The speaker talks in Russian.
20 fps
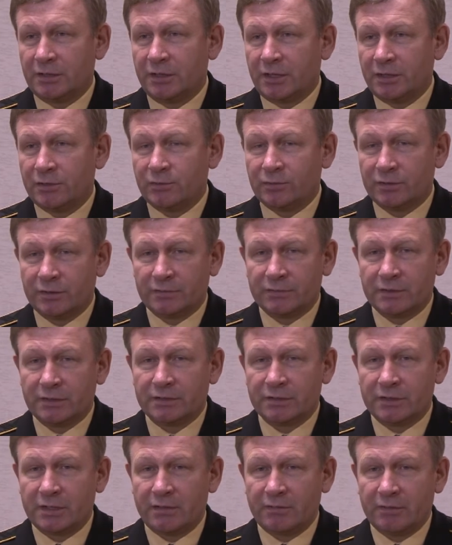задачи уже в
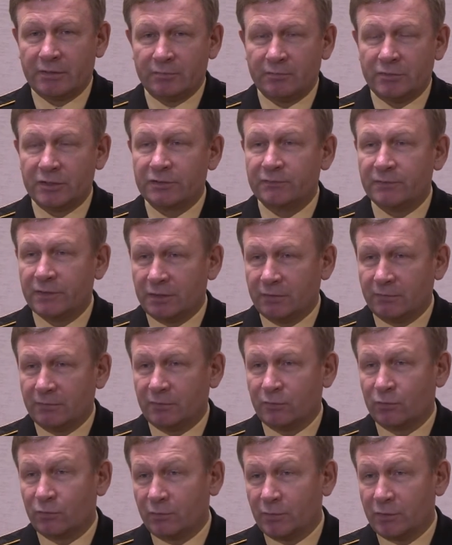составе
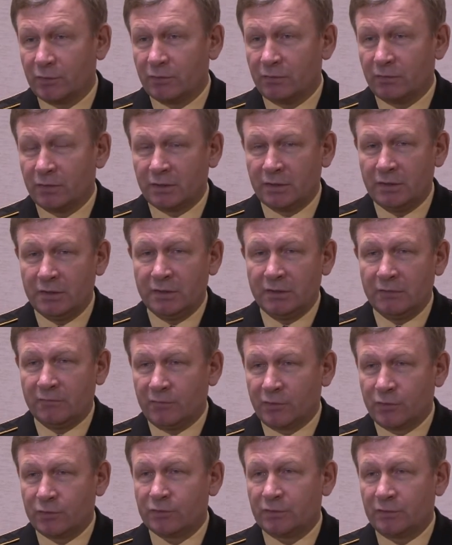межвидовых группировок
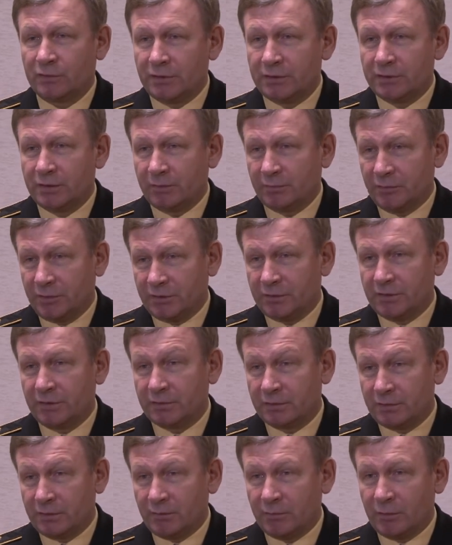вооруженных сил
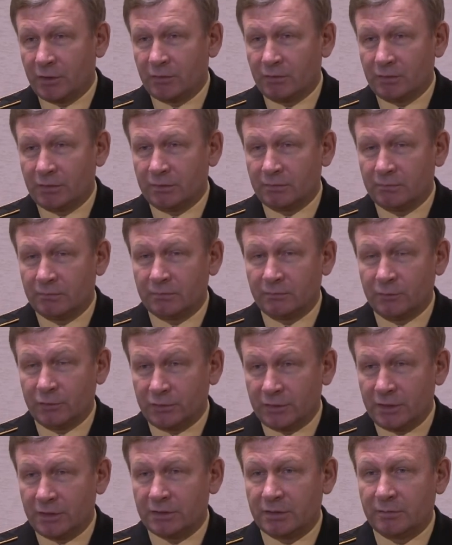Министерства обороны. Вот
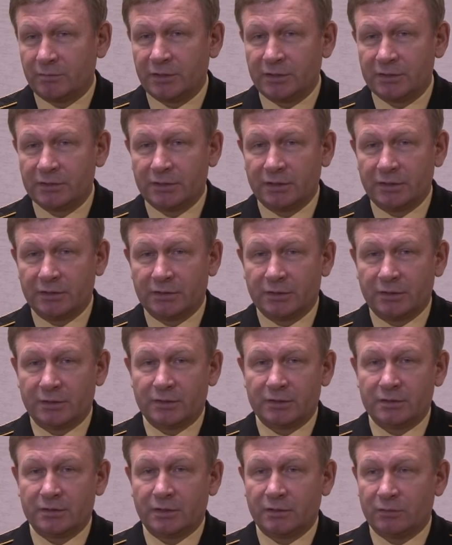здесь нам предстоит,
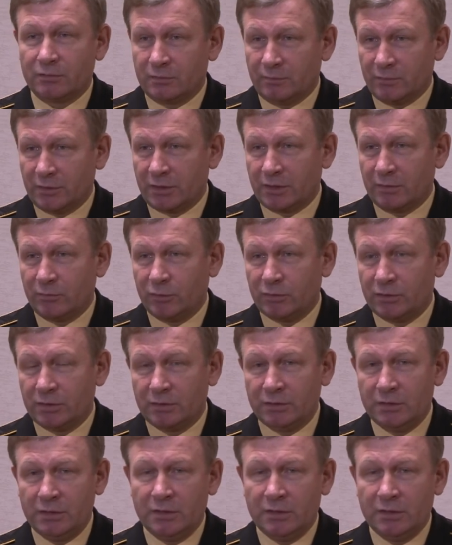конечно, огромная работа.